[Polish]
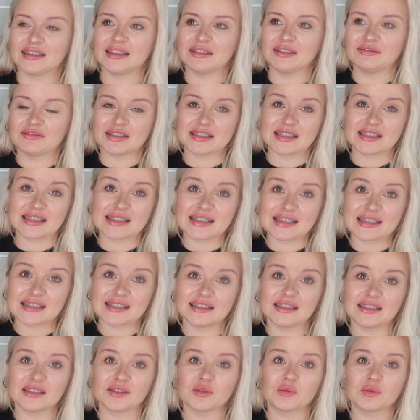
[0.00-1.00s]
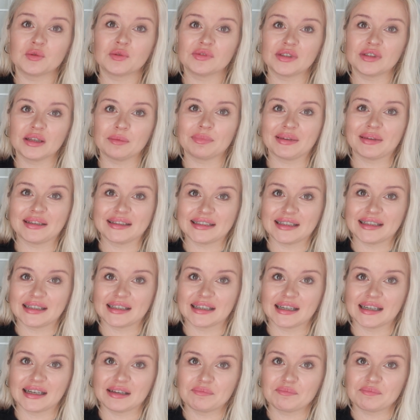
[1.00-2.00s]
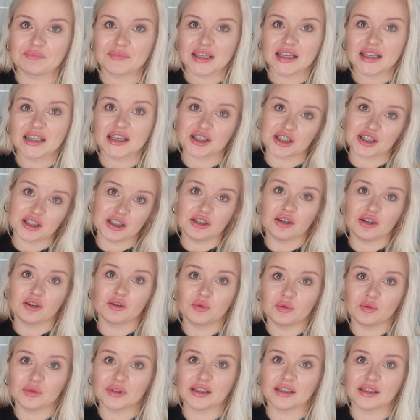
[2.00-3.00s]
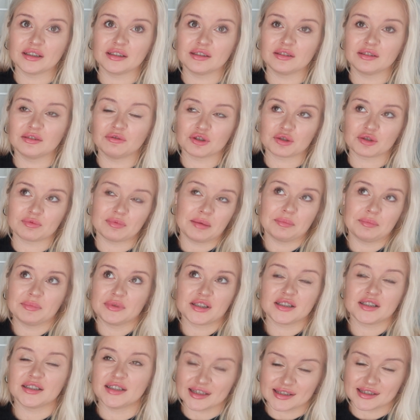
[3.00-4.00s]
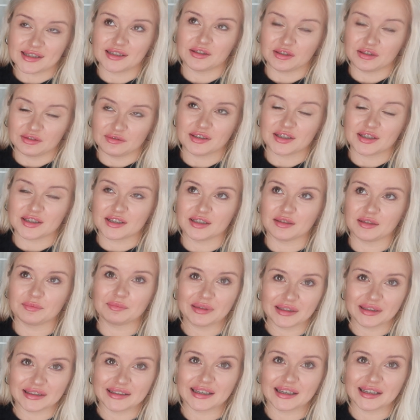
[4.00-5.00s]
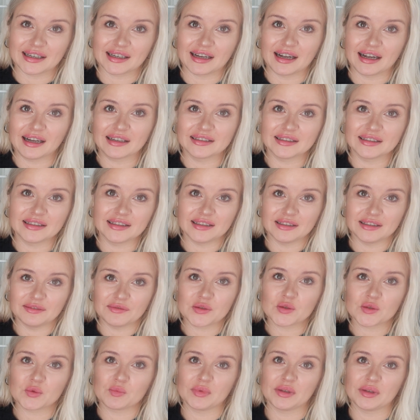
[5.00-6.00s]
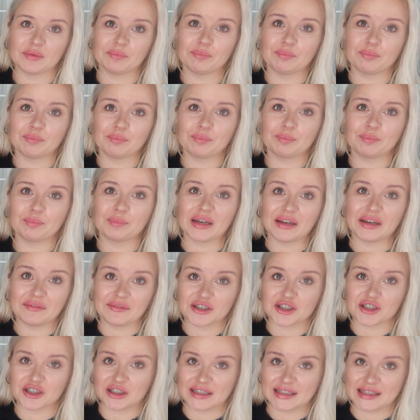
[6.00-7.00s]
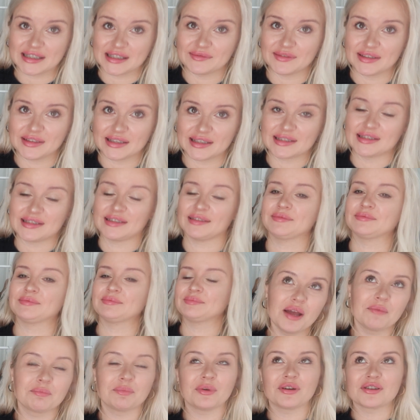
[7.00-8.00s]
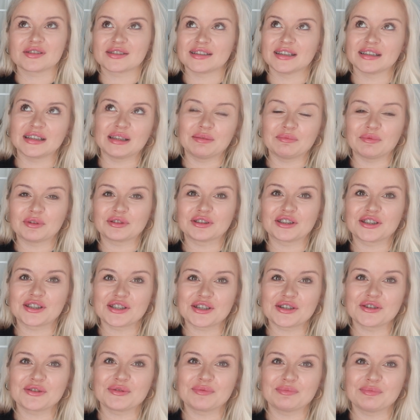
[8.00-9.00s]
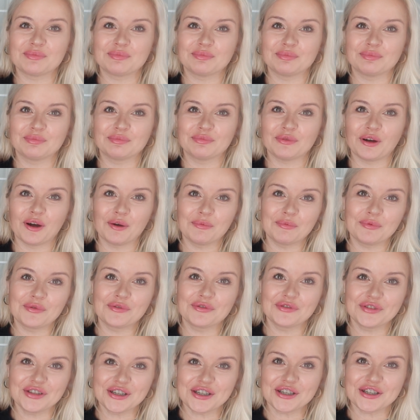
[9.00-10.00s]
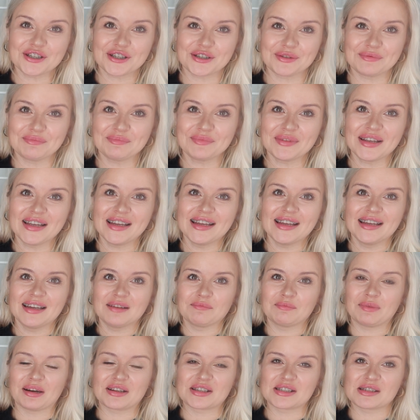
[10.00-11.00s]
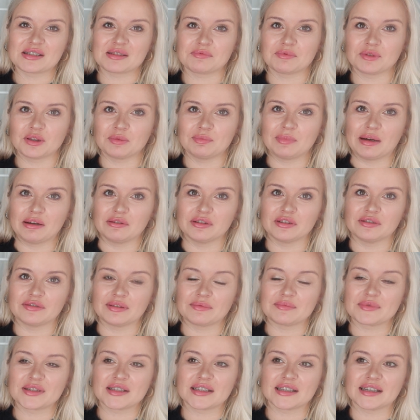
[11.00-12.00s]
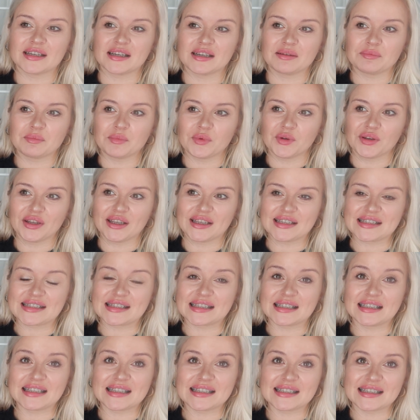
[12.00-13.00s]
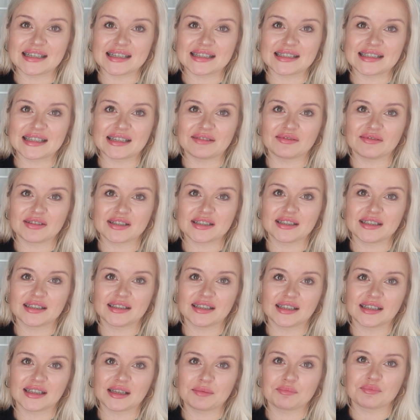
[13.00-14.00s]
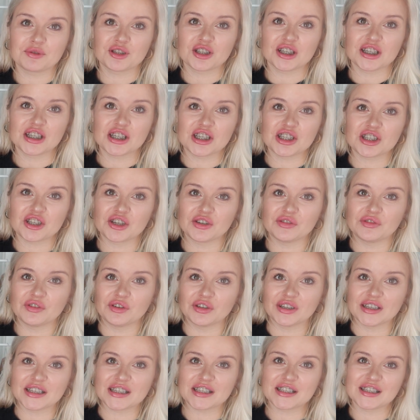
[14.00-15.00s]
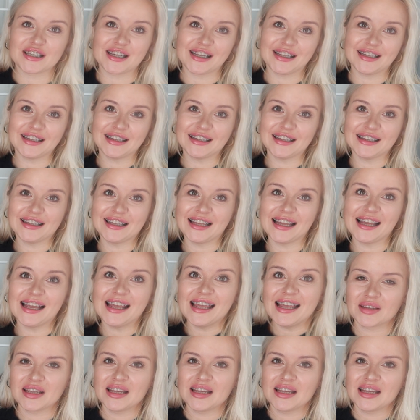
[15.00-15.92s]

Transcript: i właśnie z deseni to głównie panterka. Jeżeli ogólnie już ma być desen, to właśnie panterka i w sumie prawie, że nic więcej. Po ostatnim odcinku obuwniczym. Bardzo spodobały Wam się moje stylizacje właśnie takie przejściowo-jesienne,